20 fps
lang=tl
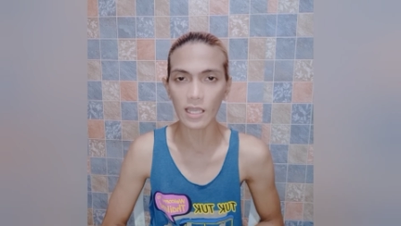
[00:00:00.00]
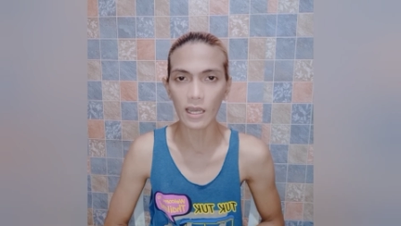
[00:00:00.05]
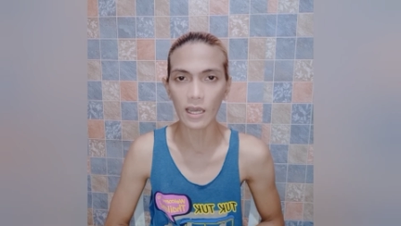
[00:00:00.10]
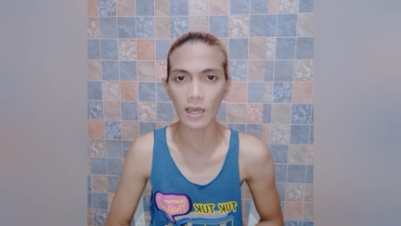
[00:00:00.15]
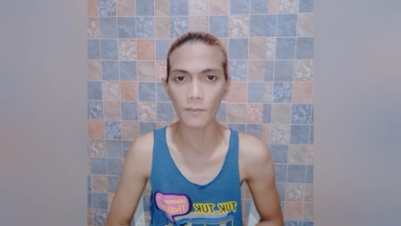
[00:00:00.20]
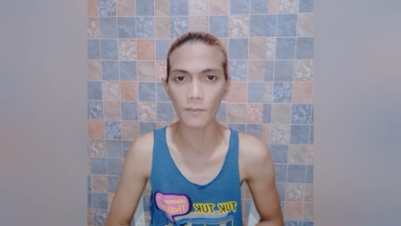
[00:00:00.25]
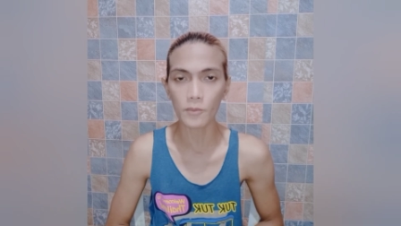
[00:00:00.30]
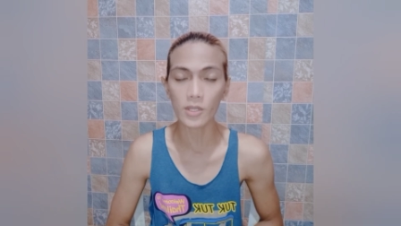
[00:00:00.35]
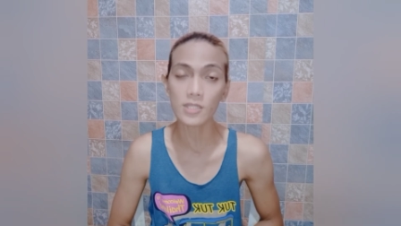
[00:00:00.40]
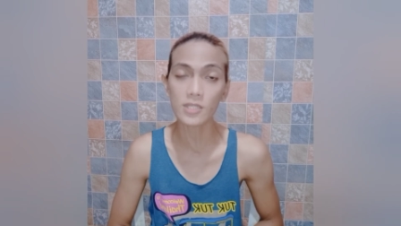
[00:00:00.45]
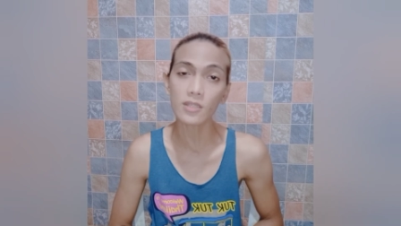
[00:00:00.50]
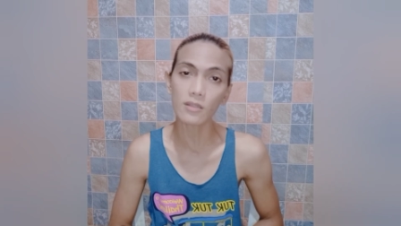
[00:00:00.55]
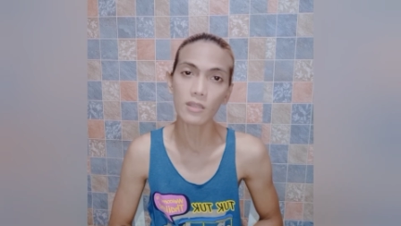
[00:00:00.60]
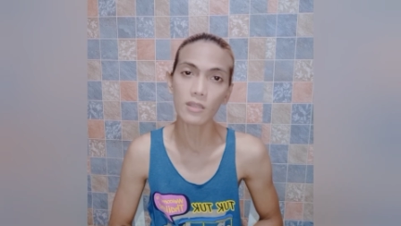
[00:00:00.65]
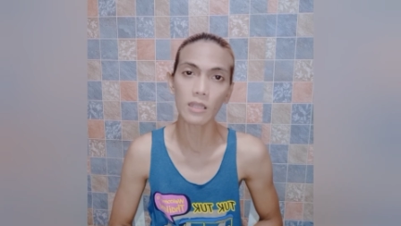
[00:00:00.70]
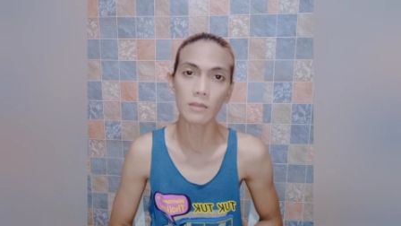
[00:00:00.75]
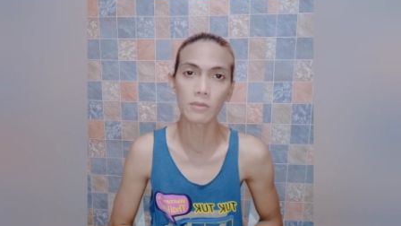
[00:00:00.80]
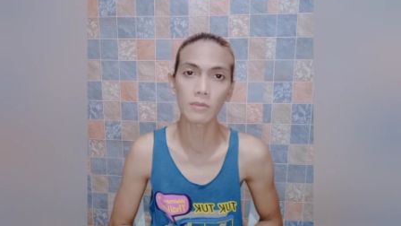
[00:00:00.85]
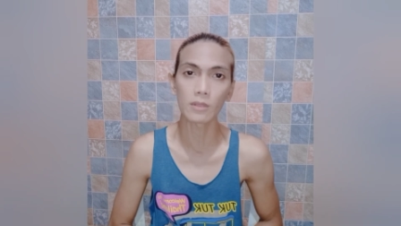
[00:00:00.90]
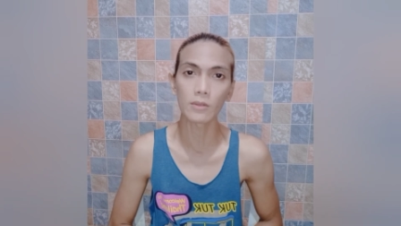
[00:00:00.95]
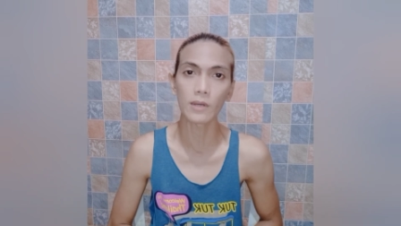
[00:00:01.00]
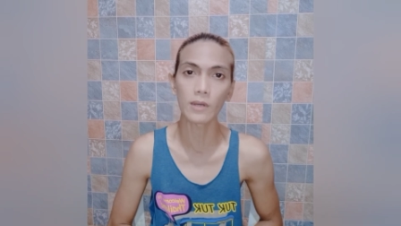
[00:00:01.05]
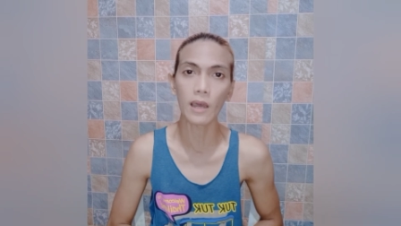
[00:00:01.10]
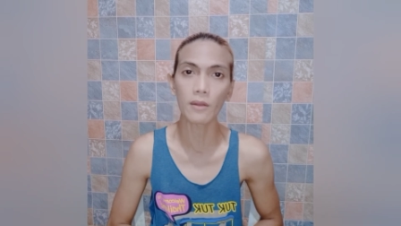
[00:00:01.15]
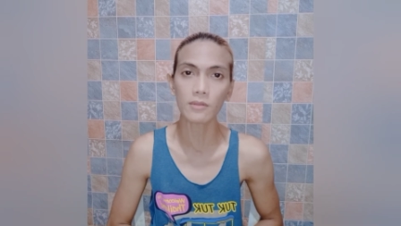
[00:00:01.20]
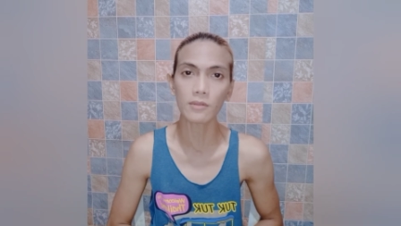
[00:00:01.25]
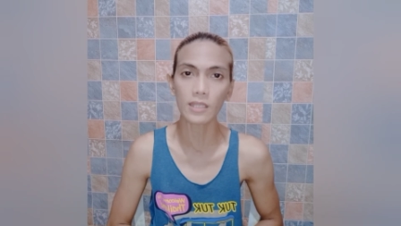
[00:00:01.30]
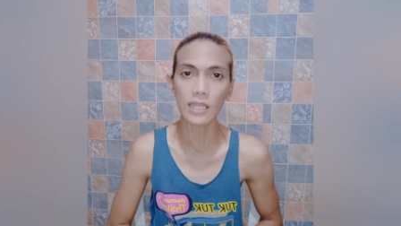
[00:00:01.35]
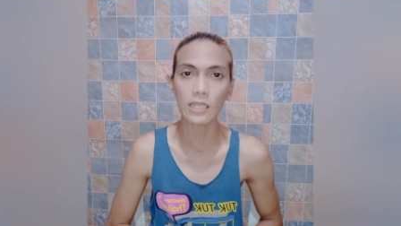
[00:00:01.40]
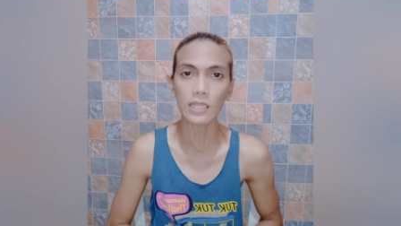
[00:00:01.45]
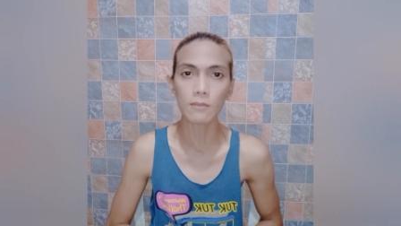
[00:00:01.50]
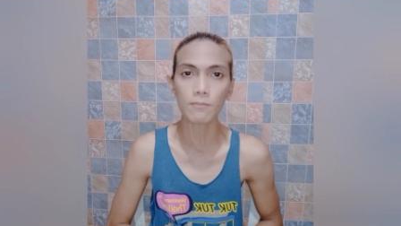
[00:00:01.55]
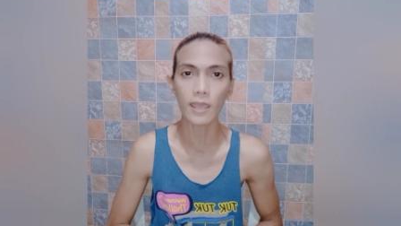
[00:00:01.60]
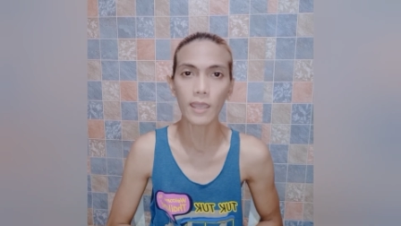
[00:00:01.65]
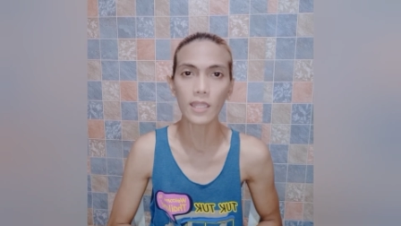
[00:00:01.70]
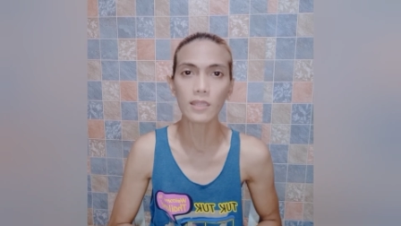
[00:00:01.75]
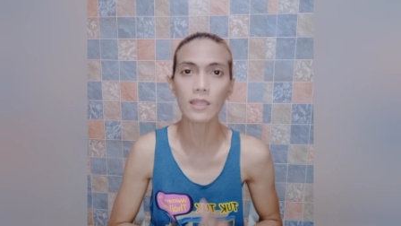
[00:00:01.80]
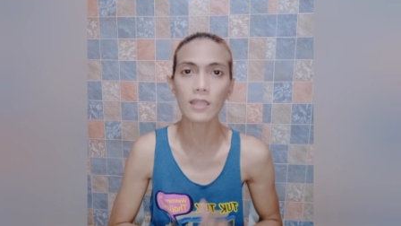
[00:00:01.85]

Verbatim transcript: uh, Brazilian blowout treatment.